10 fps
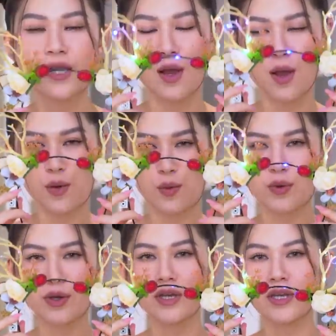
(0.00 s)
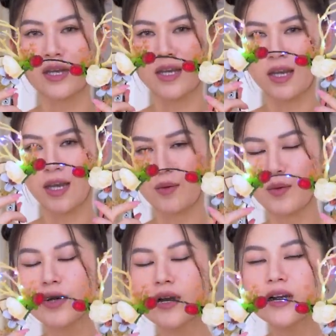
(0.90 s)
We wish you a
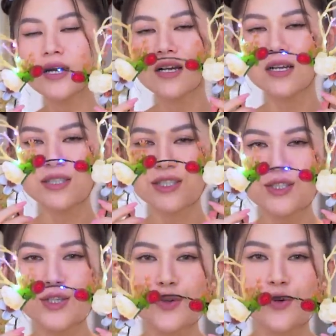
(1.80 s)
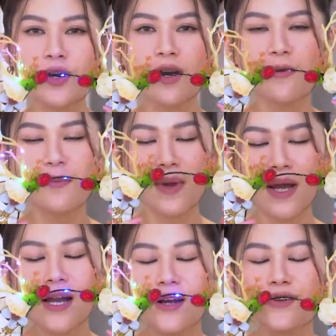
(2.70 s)
Merry Christmas. We
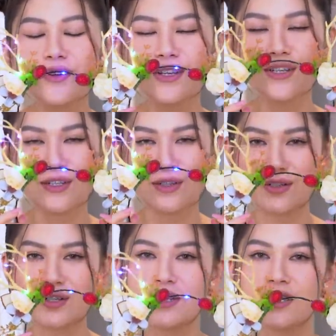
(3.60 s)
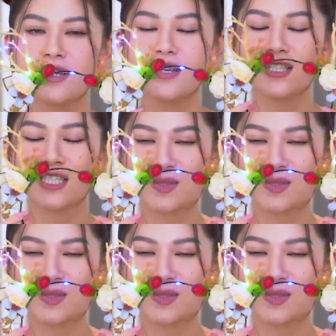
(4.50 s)
wish you a Merry Christmas.